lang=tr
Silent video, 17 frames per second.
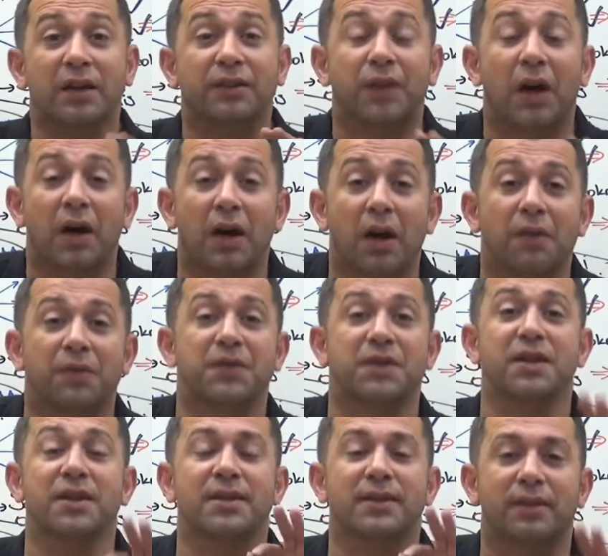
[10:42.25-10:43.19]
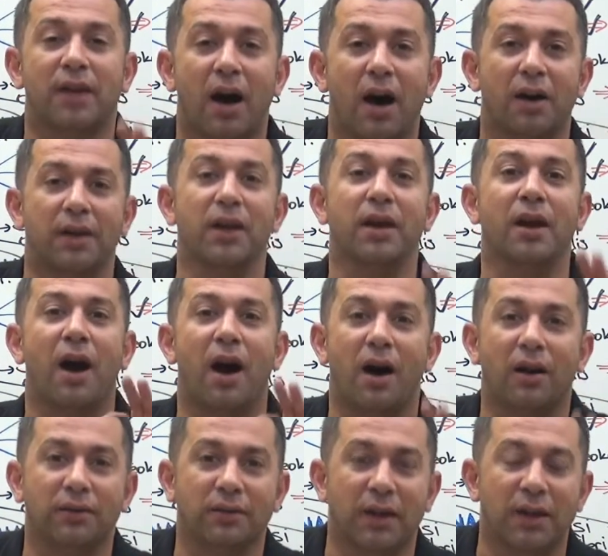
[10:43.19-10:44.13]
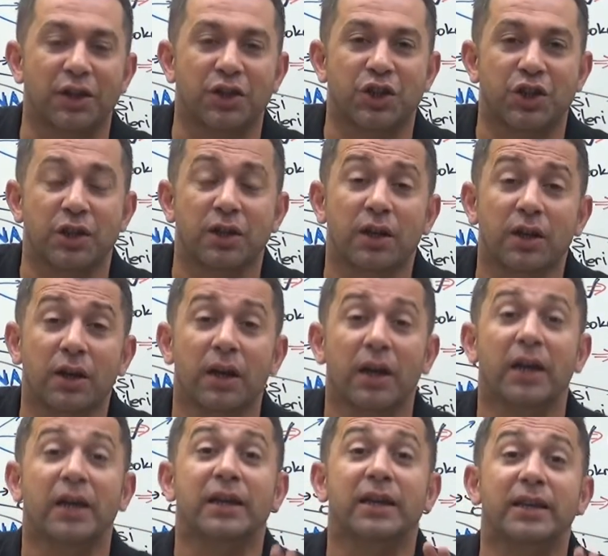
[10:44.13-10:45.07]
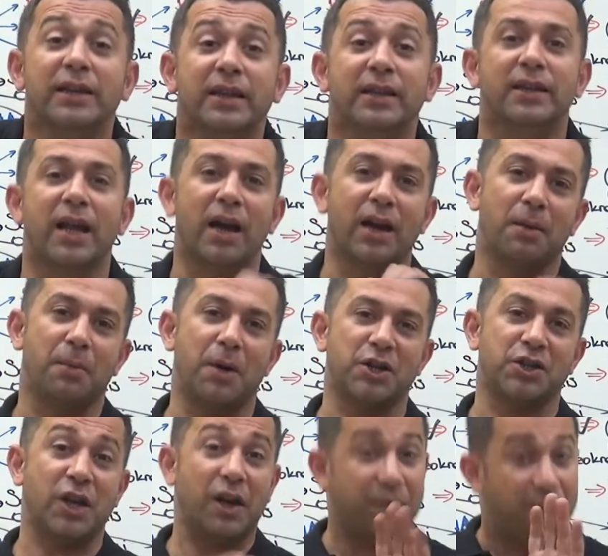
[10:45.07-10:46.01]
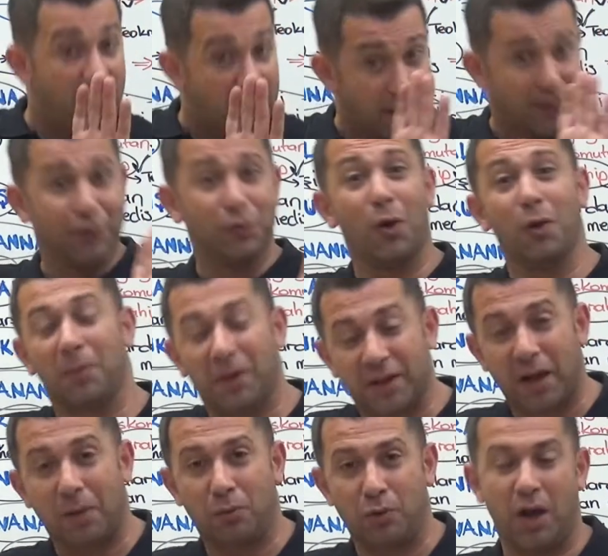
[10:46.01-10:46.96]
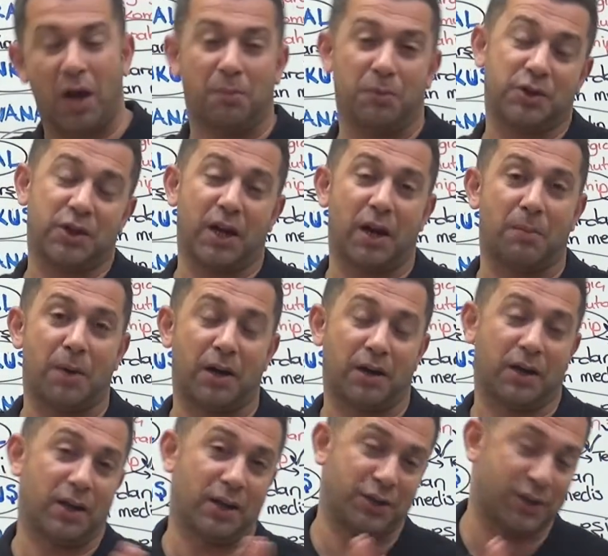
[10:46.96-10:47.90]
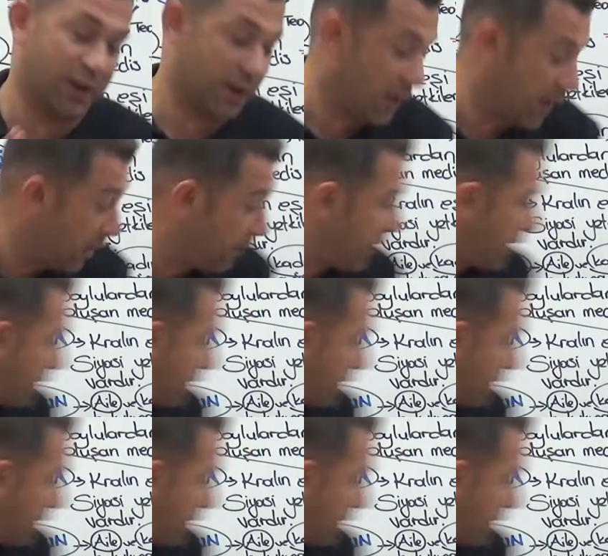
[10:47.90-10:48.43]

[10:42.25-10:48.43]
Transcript: Tarafsız tarih anlayışı Hititlerle başlar. Farkında olmadan bunu yapmışlar ama arkadaşlar. Evet.